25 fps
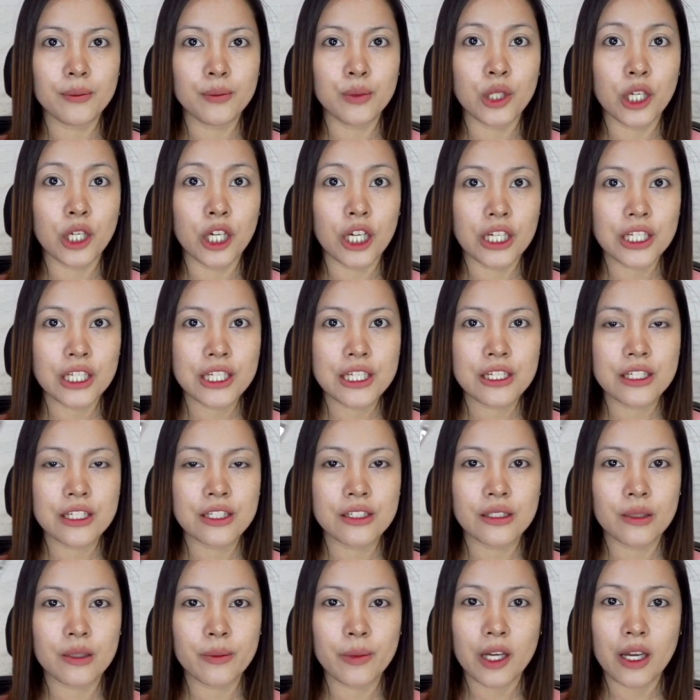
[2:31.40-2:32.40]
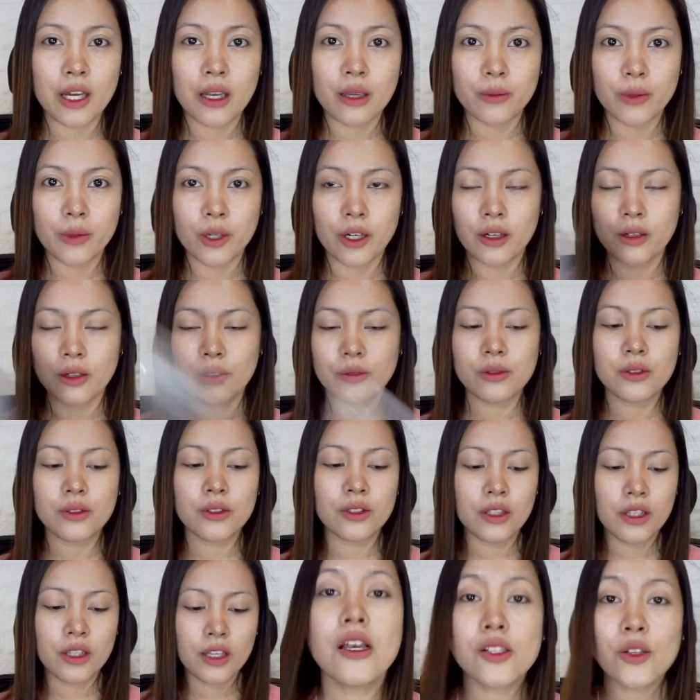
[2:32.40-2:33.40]
brush na pang
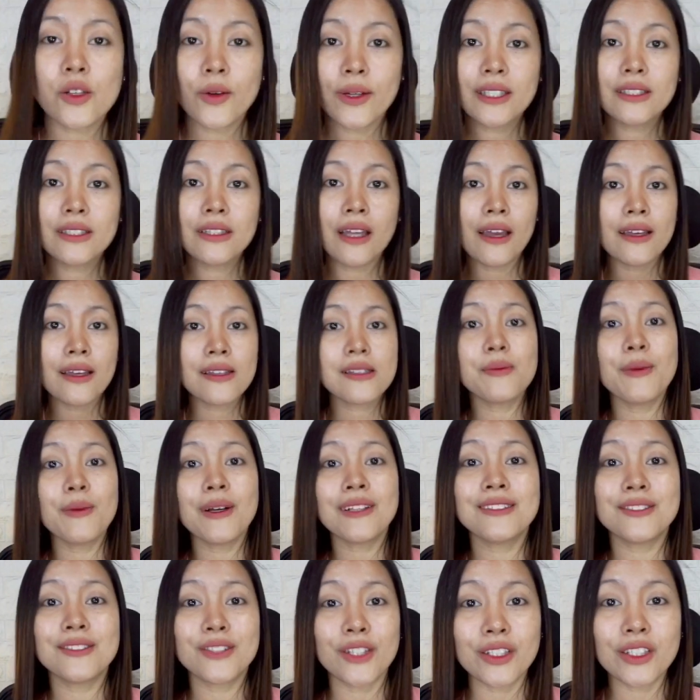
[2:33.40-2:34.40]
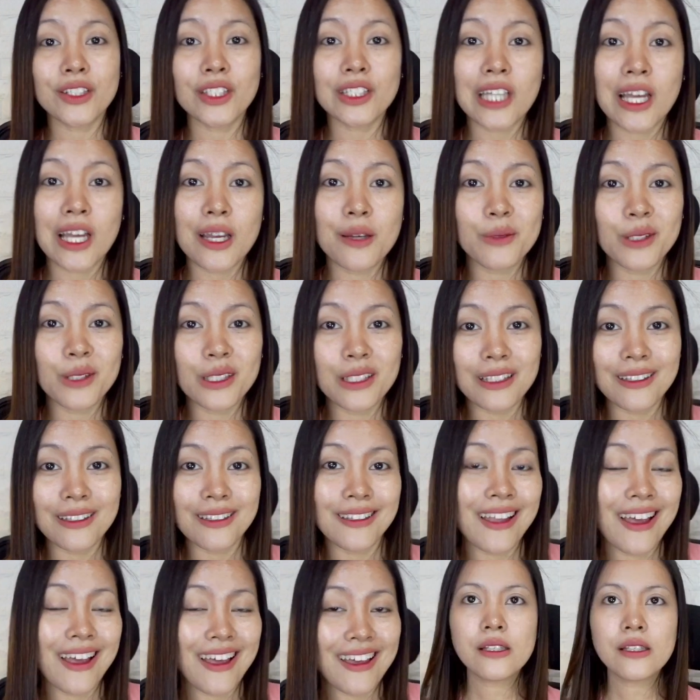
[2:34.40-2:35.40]
eyebrows. So, ayun guys, mag-start na tayo ng
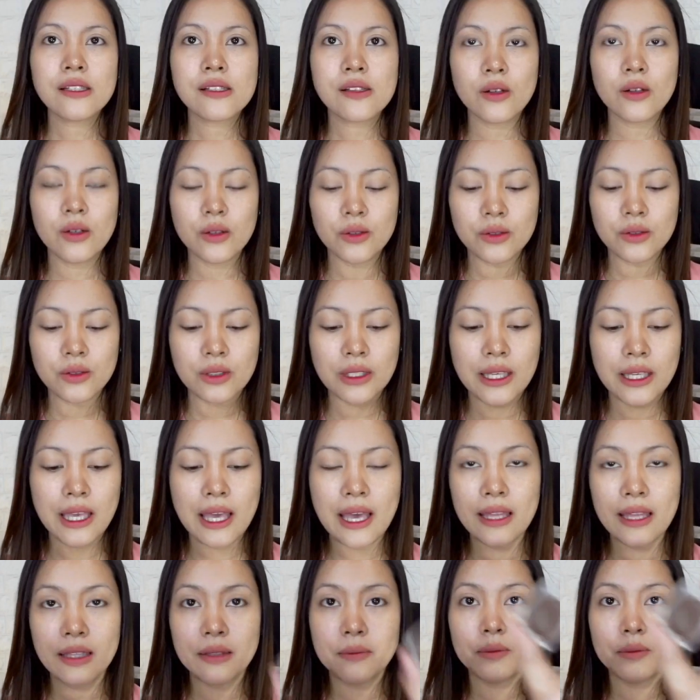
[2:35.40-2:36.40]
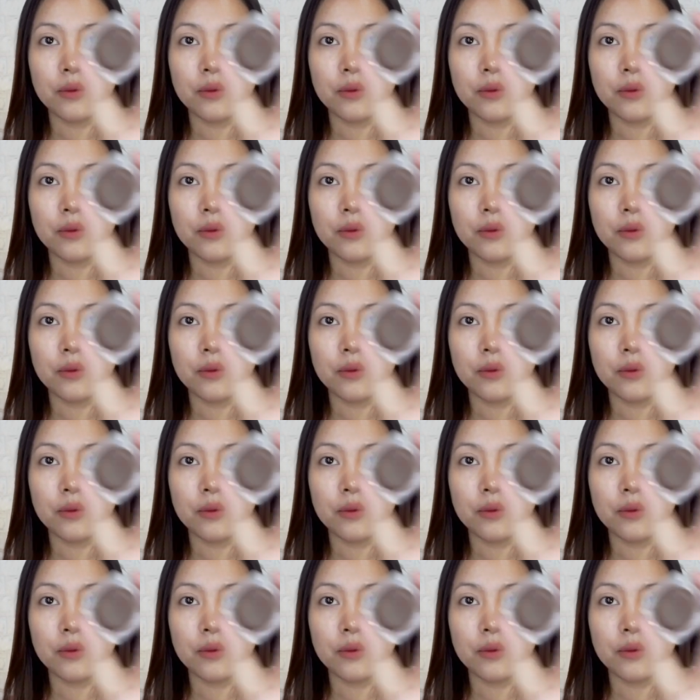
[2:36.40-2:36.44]
kilay. So, ayan,